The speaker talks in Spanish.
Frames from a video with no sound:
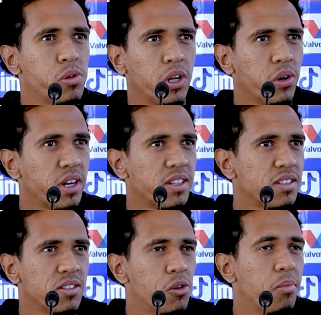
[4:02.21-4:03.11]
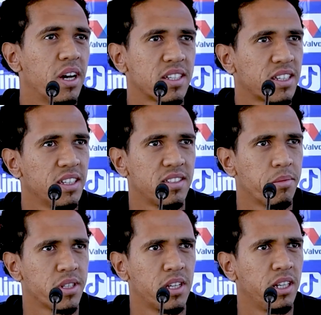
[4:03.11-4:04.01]
jugadores o más que
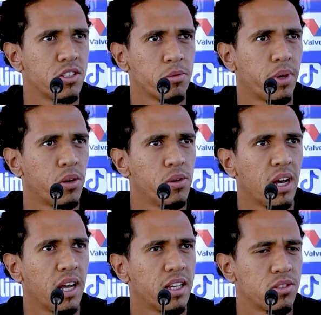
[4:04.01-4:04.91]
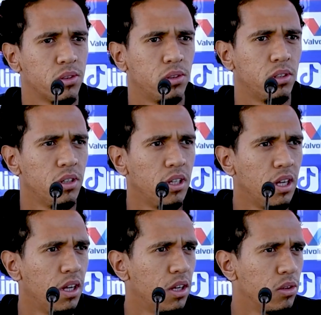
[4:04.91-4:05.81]
siempre están listos para jugar. Eso
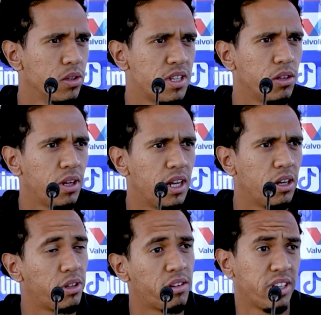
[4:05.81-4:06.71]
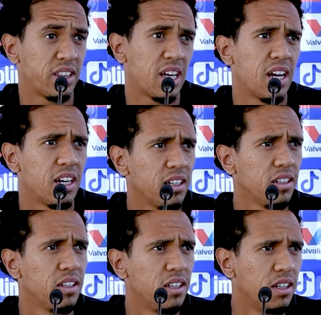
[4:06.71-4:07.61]
nos da una, una ventaja
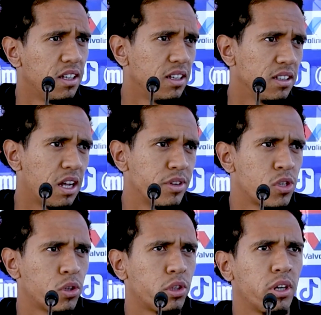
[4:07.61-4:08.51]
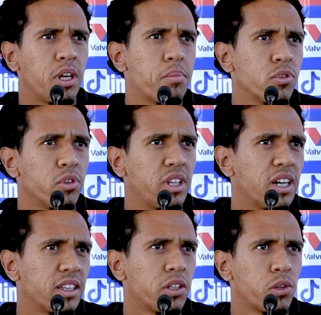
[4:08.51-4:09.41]
Tal vez otros equipos no
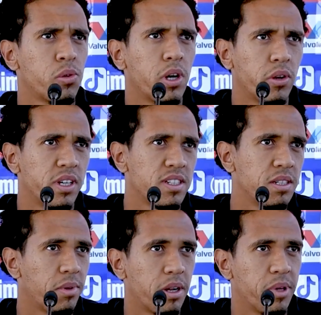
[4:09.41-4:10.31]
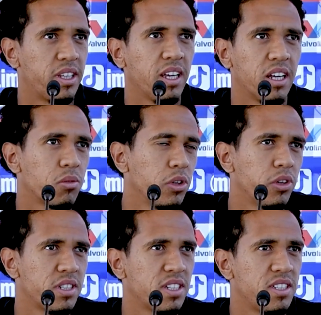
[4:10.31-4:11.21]
tengan tantos jugadores así para meter cuando
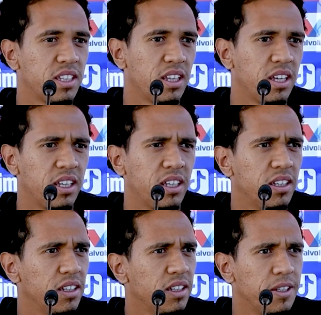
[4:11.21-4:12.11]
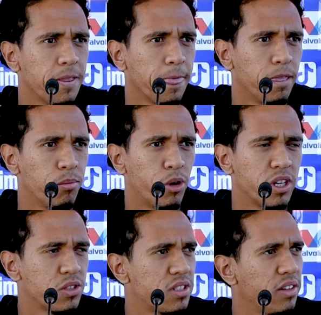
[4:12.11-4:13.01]
necesiten y por
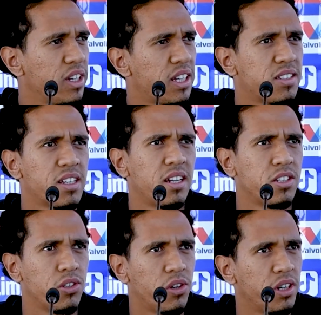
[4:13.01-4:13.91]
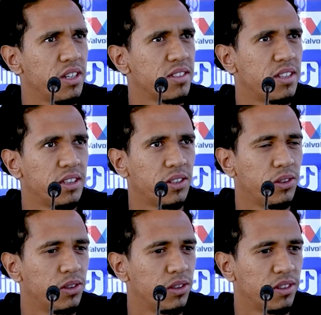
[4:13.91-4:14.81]
eso se ve tantas lesiones,
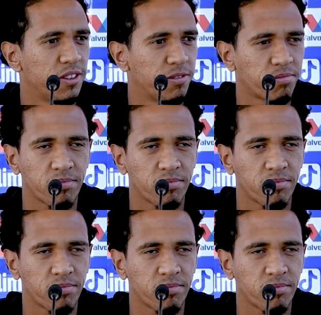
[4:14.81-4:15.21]
tantos